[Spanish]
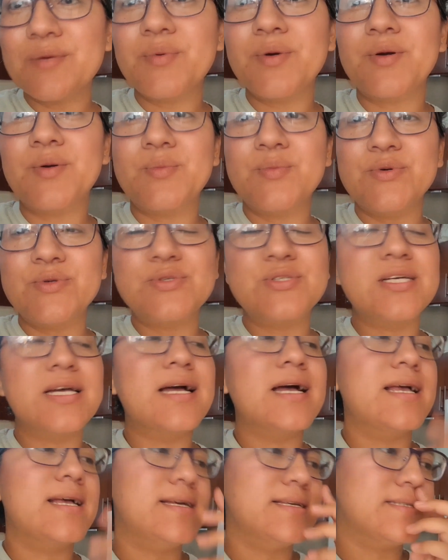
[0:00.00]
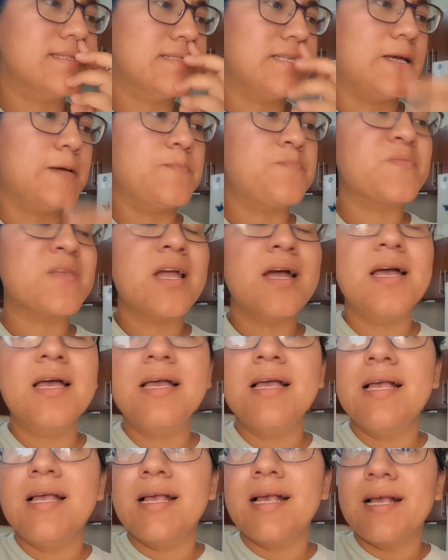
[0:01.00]
pero mucha este,
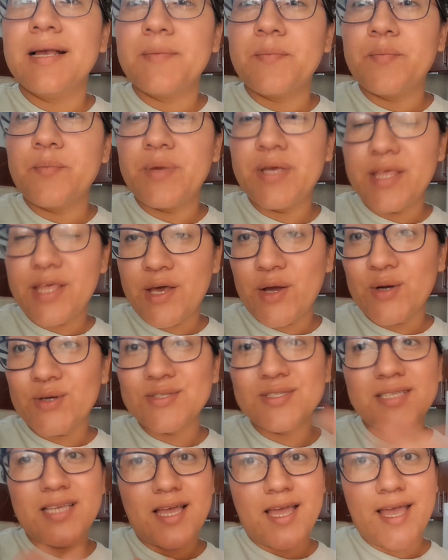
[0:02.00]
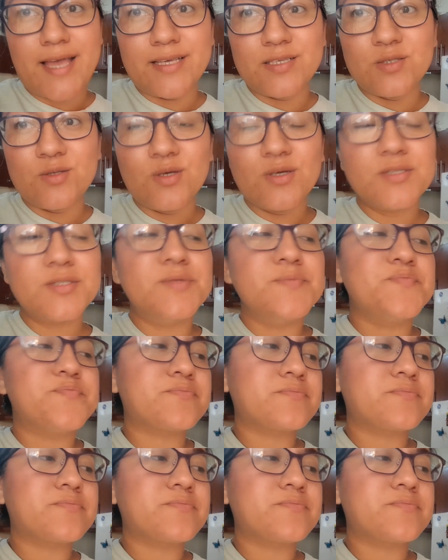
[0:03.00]
videos de estos.